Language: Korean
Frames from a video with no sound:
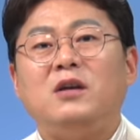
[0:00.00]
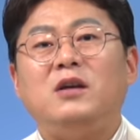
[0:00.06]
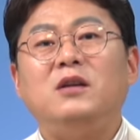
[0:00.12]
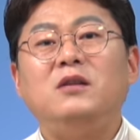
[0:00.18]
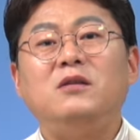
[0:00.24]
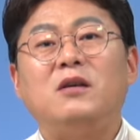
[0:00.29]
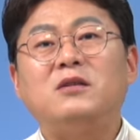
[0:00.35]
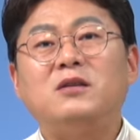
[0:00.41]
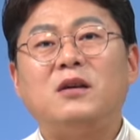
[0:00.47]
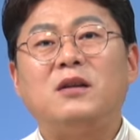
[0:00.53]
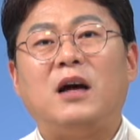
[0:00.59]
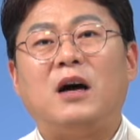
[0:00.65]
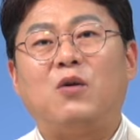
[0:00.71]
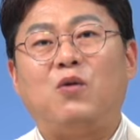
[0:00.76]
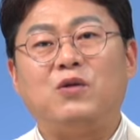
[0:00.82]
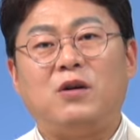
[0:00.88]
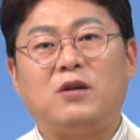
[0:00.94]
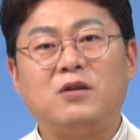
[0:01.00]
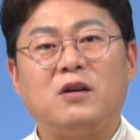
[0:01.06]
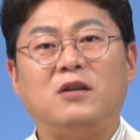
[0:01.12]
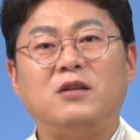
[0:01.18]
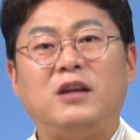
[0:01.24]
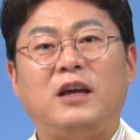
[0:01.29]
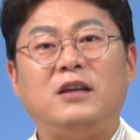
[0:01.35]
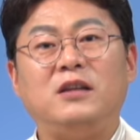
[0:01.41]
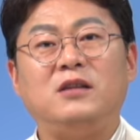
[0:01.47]
인덕션하고
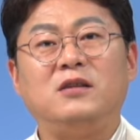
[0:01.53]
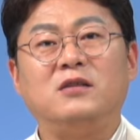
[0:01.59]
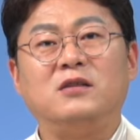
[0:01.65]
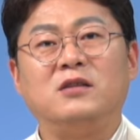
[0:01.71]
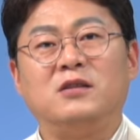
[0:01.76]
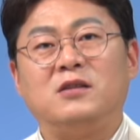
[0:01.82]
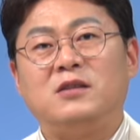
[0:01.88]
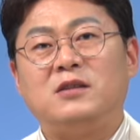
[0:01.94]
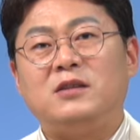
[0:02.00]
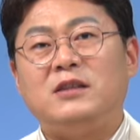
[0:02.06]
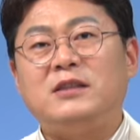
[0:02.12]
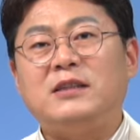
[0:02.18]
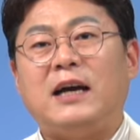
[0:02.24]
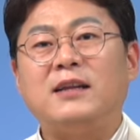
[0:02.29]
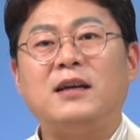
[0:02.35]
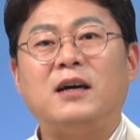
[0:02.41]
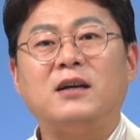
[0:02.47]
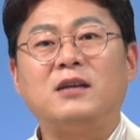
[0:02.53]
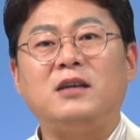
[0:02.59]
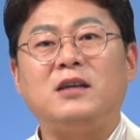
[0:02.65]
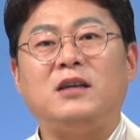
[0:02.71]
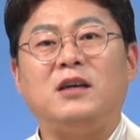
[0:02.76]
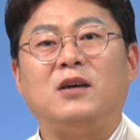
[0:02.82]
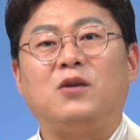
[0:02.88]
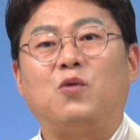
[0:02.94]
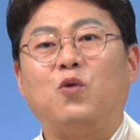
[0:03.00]
연결돼 있는 이
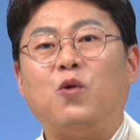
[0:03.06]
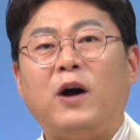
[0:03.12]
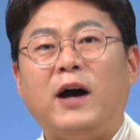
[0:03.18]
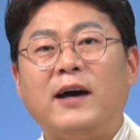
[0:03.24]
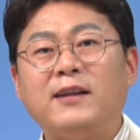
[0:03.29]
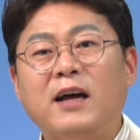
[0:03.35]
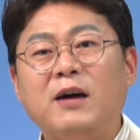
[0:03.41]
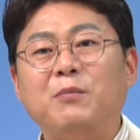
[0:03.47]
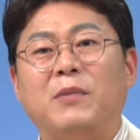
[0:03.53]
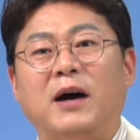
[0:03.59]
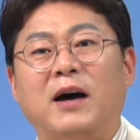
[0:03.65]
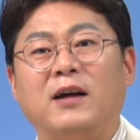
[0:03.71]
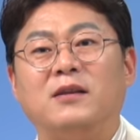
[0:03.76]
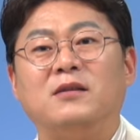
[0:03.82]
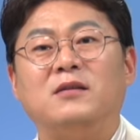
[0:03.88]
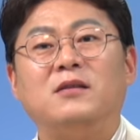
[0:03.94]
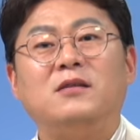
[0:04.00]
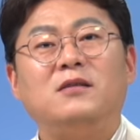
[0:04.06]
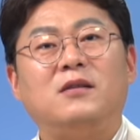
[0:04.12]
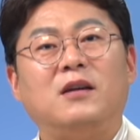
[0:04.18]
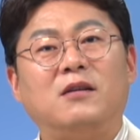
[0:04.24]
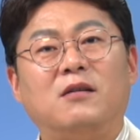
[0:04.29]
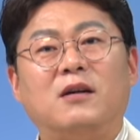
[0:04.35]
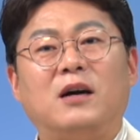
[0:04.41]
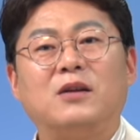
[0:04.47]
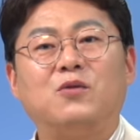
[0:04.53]
차단기 그거 하나만
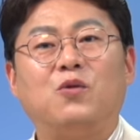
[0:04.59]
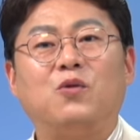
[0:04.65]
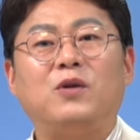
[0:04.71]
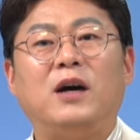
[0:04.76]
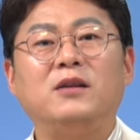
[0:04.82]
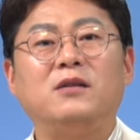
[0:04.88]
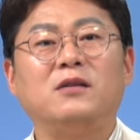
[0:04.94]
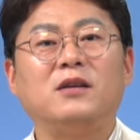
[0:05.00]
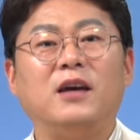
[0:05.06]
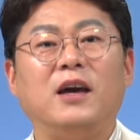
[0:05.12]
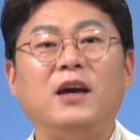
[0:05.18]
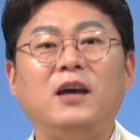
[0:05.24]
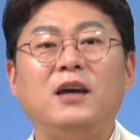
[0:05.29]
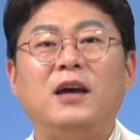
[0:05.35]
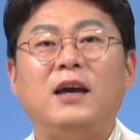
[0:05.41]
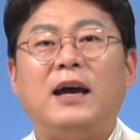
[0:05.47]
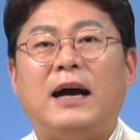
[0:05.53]
내려가도록 하는 게